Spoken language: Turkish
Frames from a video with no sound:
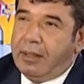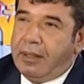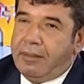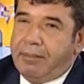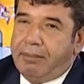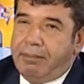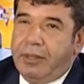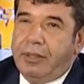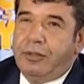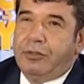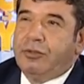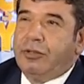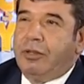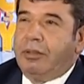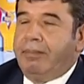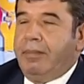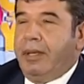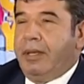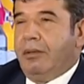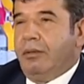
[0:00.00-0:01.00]

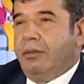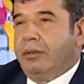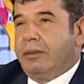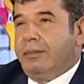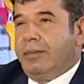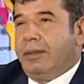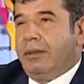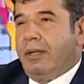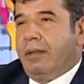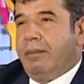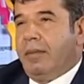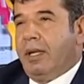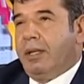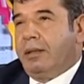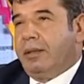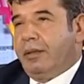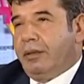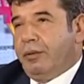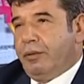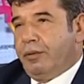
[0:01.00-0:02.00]
birçok ben o zamanlar
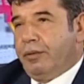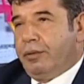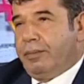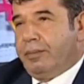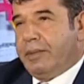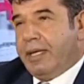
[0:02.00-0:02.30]
marka görüyordum.